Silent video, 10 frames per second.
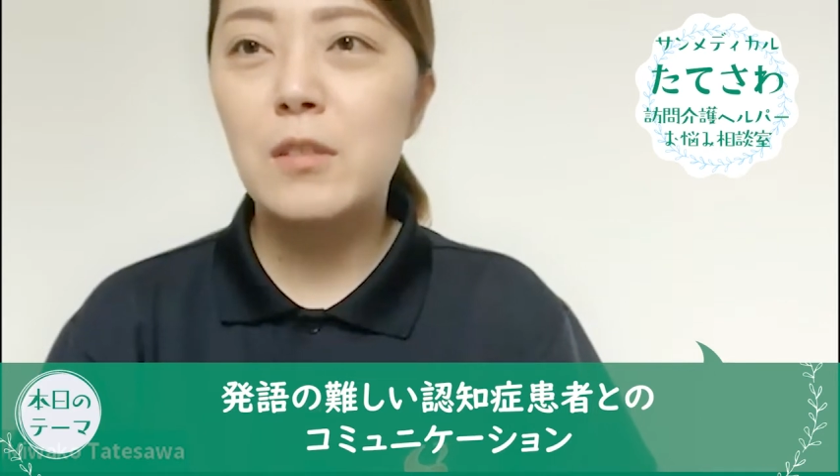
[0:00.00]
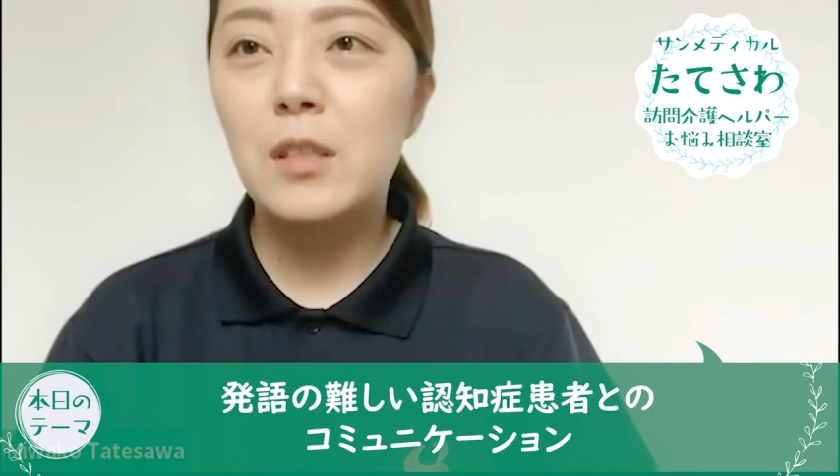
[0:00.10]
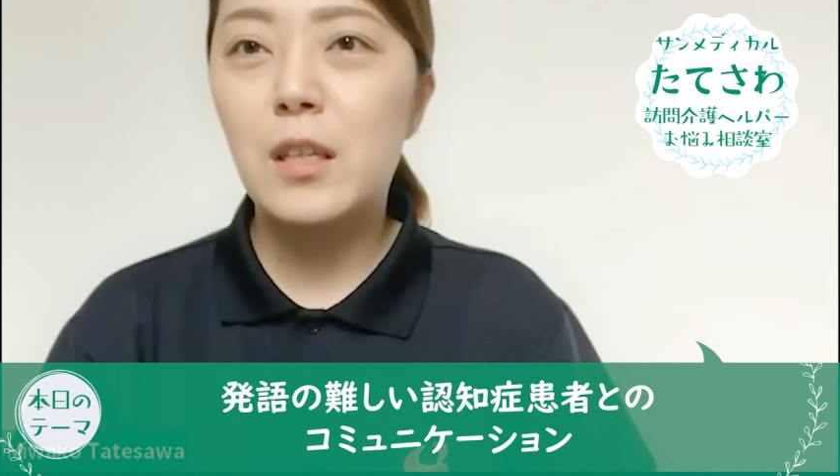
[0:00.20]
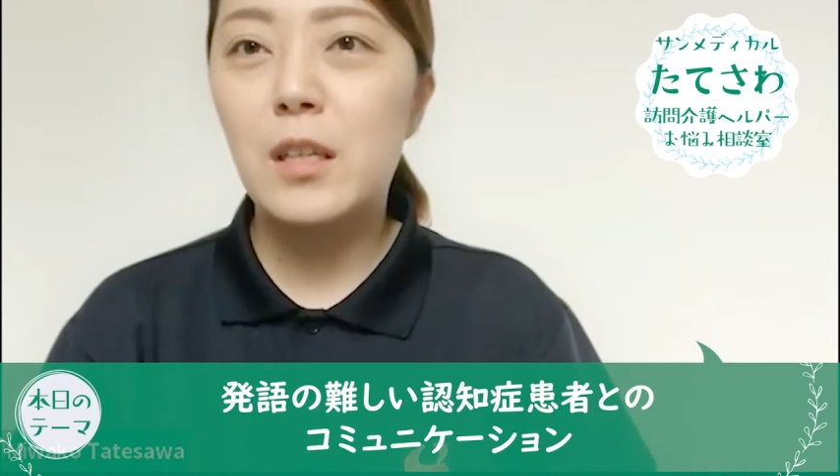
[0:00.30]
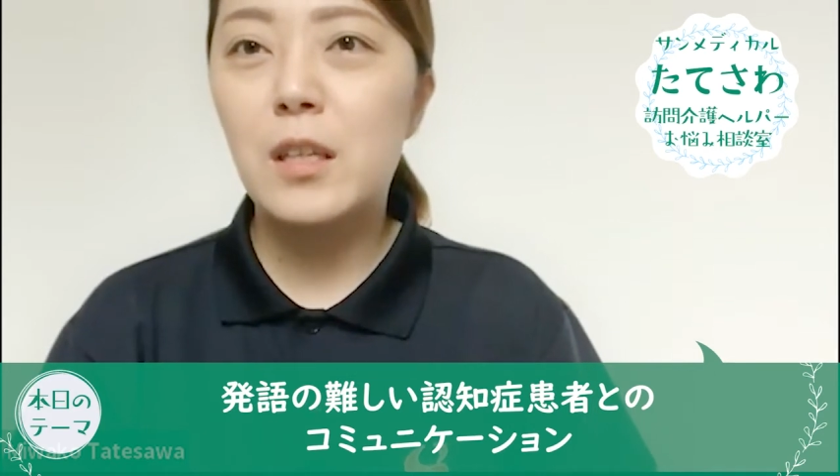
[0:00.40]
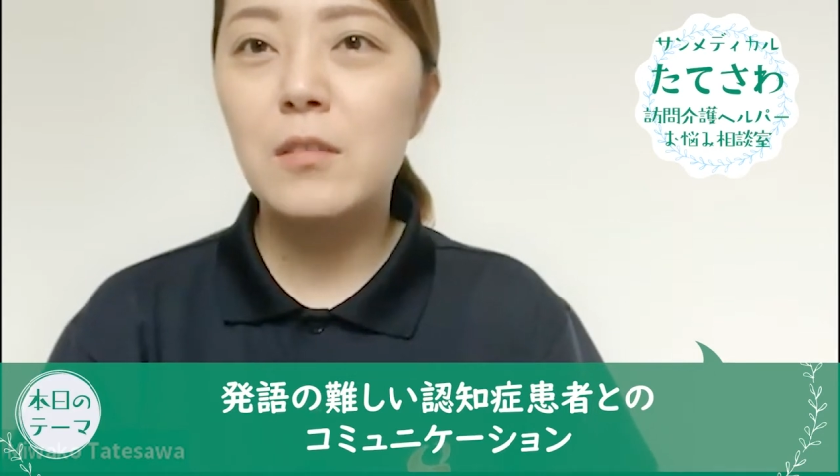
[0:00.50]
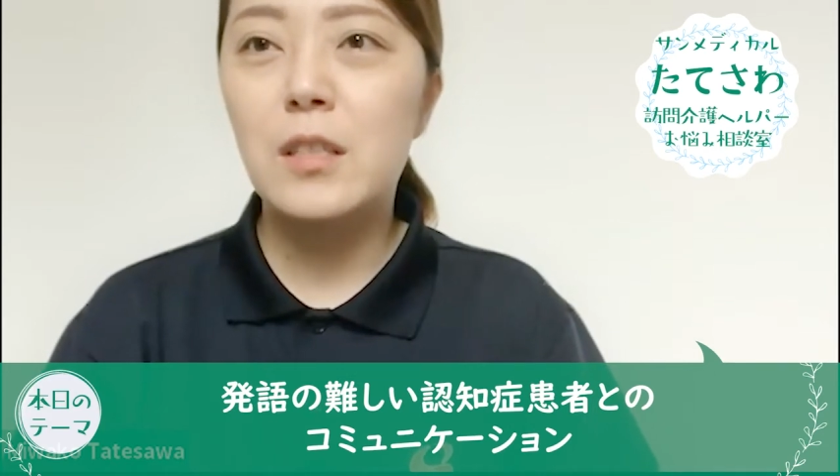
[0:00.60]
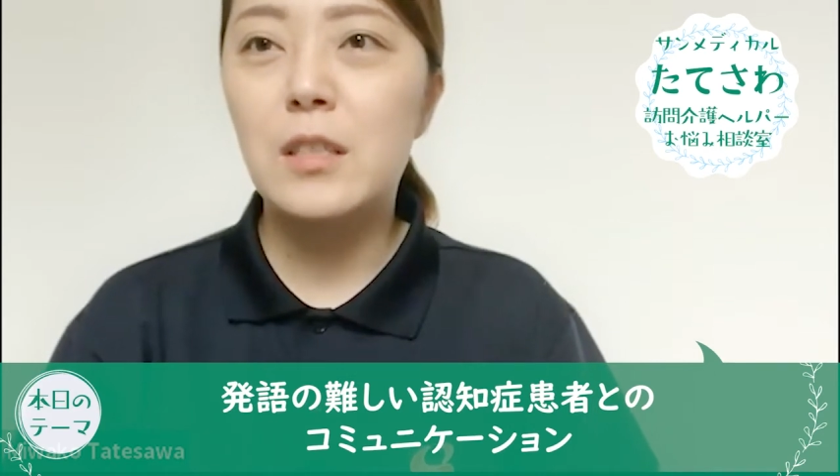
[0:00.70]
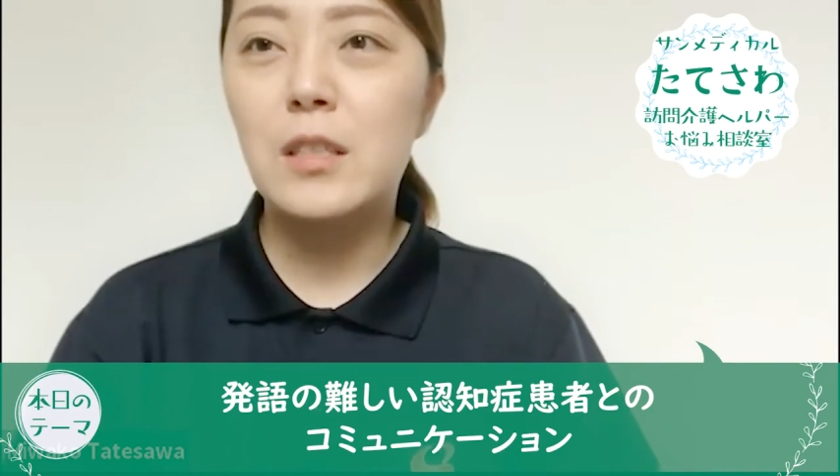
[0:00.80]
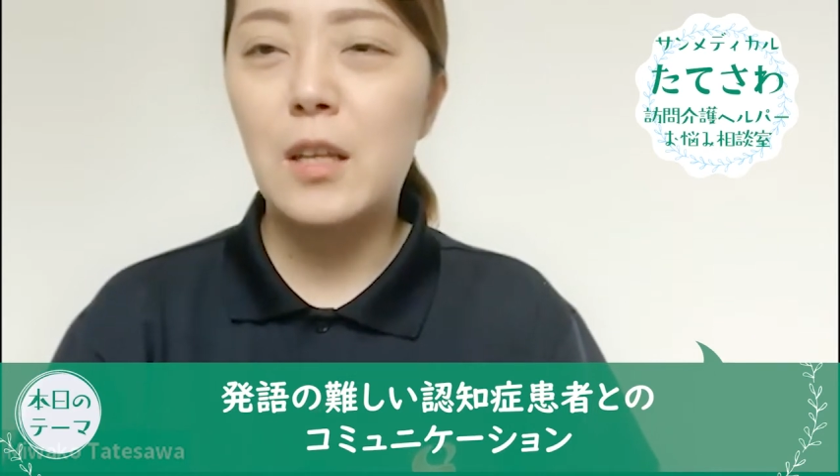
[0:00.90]
はできるん
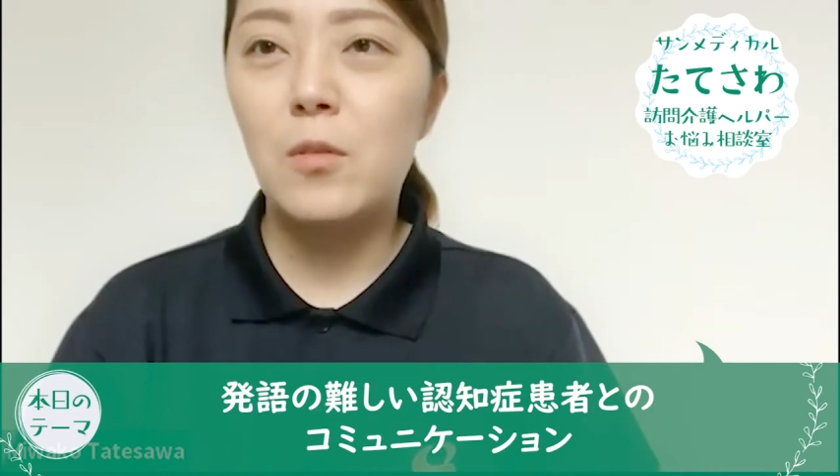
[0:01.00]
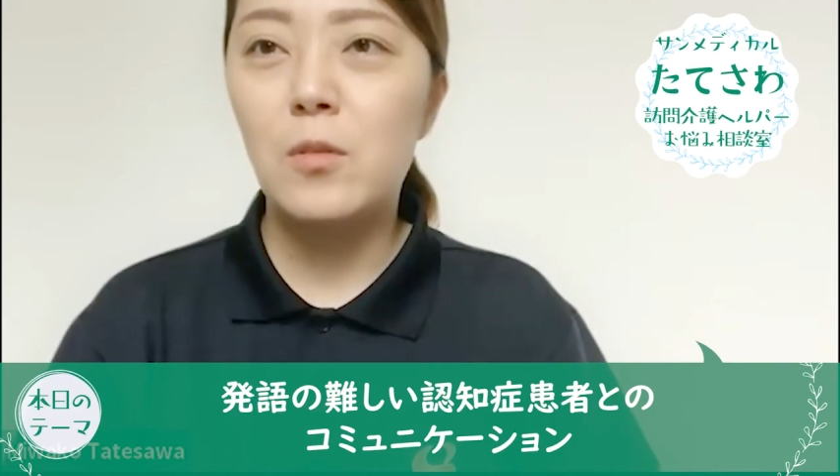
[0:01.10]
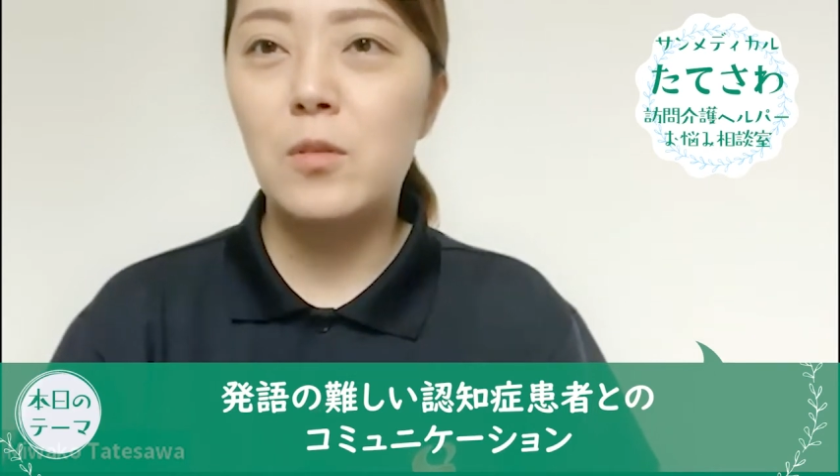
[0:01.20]
ですけど、